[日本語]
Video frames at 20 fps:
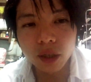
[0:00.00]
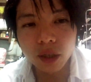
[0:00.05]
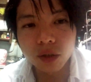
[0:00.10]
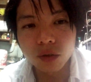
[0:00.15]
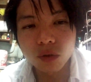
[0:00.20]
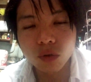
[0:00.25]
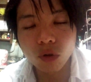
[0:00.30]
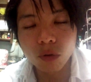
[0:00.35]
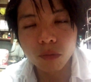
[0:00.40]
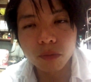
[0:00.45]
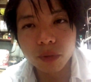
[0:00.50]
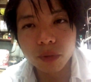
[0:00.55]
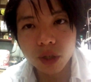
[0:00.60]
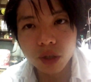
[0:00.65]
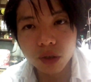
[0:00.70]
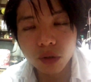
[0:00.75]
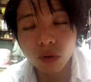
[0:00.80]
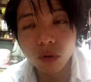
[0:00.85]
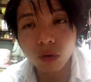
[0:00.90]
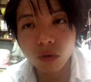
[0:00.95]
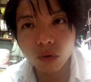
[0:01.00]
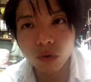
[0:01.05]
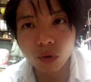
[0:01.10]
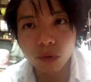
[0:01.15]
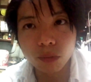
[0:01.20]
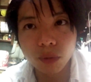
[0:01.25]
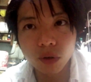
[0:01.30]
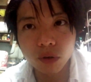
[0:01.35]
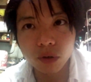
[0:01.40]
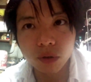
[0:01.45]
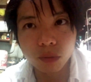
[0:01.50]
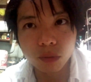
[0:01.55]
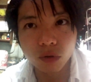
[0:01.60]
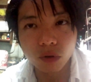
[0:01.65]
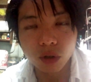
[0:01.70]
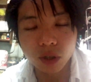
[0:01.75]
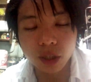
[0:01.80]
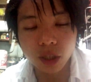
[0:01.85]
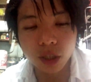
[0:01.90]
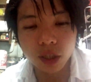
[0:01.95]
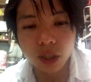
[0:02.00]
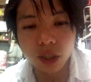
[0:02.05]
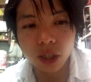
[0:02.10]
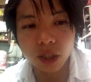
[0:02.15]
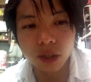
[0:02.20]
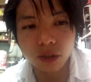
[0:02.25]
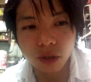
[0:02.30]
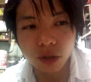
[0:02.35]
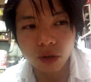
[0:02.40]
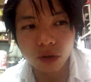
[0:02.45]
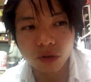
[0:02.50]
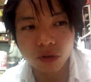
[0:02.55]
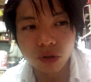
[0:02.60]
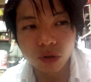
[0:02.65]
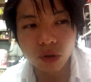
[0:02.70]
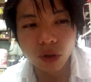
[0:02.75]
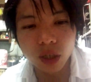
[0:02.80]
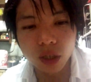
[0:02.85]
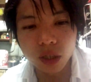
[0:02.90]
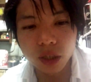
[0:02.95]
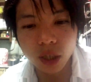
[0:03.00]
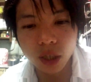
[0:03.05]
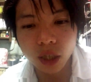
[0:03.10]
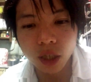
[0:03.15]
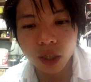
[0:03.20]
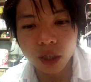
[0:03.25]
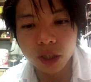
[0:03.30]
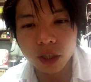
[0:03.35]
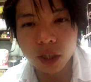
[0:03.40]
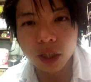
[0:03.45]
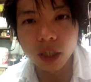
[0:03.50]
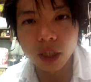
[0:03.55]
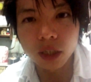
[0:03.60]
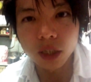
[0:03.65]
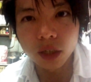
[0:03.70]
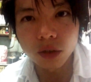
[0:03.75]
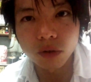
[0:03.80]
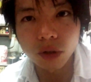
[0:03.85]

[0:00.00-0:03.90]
駅のコンビニのゴミ箱に僕は捨てに行ったんですけどちょうど駅でね弾き語